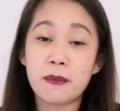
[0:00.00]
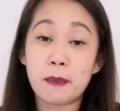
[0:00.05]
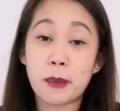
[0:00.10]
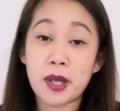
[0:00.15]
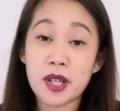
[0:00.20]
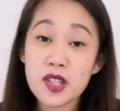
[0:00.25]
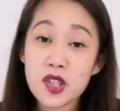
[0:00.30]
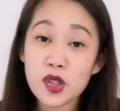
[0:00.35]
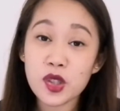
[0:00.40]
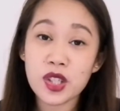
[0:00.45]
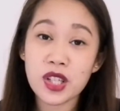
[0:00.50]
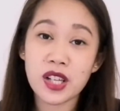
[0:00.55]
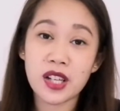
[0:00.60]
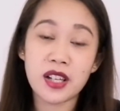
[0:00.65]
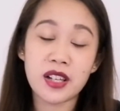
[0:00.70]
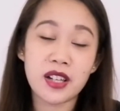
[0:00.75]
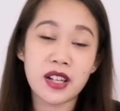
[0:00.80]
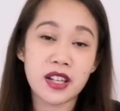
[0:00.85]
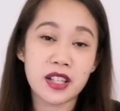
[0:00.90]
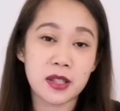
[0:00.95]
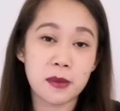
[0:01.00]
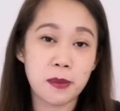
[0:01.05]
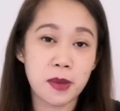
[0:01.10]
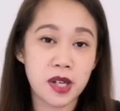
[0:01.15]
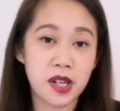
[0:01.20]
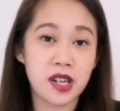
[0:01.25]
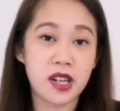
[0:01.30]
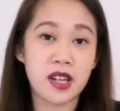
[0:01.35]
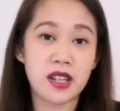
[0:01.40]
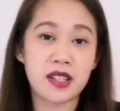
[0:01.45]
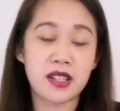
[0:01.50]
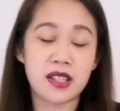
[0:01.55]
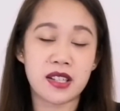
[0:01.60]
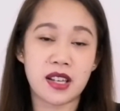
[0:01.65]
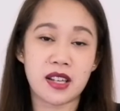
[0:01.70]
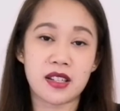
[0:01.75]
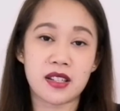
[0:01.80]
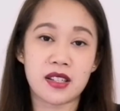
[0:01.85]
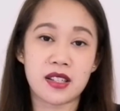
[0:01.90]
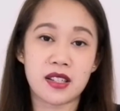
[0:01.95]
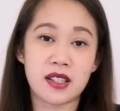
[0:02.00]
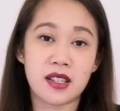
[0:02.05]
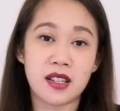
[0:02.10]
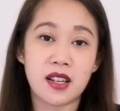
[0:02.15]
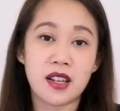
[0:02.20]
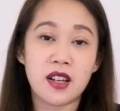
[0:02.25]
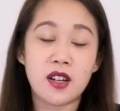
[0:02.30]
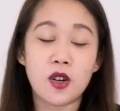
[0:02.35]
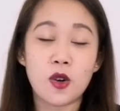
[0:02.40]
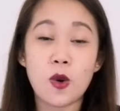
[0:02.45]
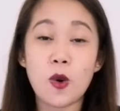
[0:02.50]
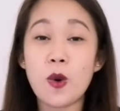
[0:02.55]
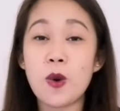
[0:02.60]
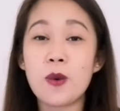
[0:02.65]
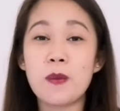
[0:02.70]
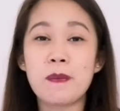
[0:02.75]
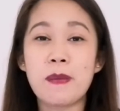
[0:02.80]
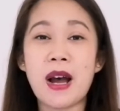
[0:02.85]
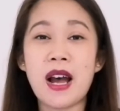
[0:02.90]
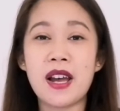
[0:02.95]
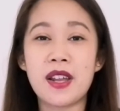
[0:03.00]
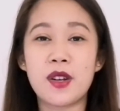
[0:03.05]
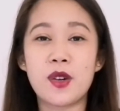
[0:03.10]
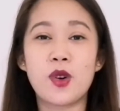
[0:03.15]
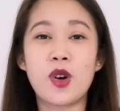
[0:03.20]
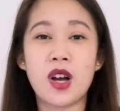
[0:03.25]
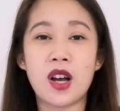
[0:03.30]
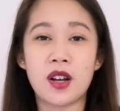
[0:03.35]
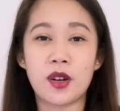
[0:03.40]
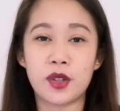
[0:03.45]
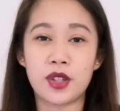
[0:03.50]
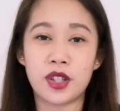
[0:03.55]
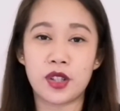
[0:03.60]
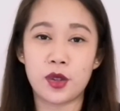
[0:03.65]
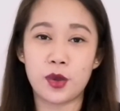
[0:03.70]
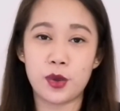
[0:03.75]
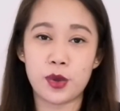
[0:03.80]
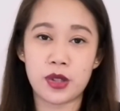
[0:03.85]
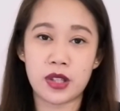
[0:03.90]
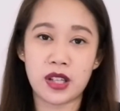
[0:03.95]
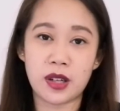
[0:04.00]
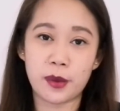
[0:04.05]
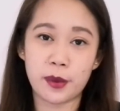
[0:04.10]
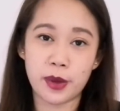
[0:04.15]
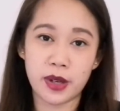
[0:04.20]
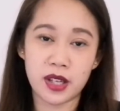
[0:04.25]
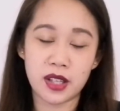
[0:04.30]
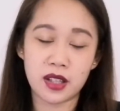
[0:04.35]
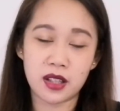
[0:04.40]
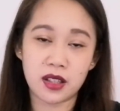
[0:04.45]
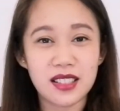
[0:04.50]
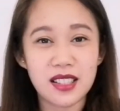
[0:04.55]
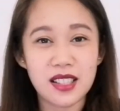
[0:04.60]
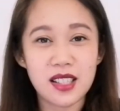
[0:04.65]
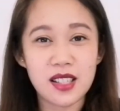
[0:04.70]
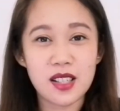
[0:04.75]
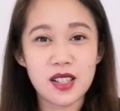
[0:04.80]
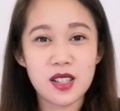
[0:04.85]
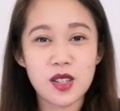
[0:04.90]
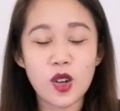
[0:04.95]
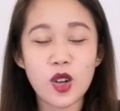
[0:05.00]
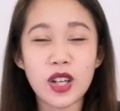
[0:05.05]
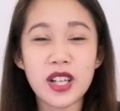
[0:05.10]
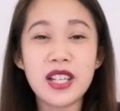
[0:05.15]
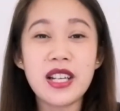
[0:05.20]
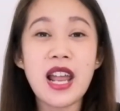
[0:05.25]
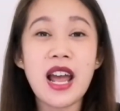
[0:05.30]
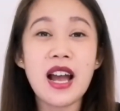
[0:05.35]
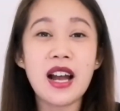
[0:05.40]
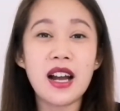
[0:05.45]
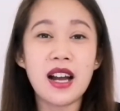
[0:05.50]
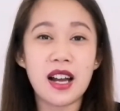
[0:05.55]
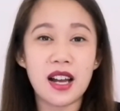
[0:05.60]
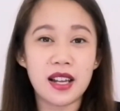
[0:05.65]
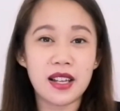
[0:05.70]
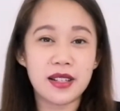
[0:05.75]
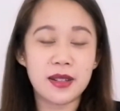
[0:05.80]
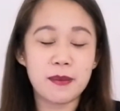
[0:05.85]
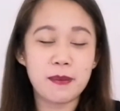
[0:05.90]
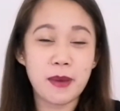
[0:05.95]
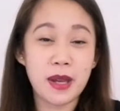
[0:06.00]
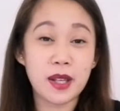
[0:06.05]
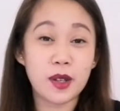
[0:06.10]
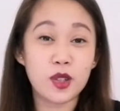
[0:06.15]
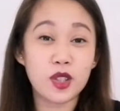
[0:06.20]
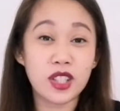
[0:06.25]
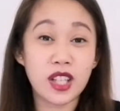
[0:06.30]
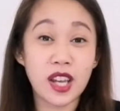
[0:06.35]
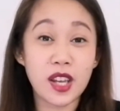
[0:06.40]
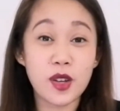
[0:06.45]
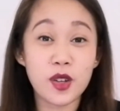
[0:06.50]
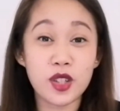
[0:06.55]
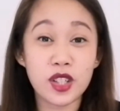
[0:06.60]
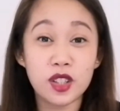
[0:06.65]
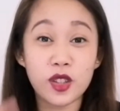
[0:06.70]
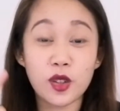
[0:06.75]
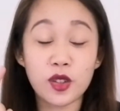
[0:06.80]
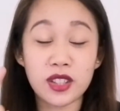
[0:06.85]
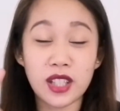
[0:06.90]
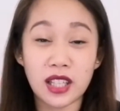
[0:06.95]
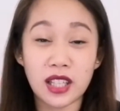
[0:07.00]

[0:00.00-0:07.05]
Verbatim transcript: personal experiences kung paano nga ako nag-lose ng weight. So, kailangan meron kayo nitong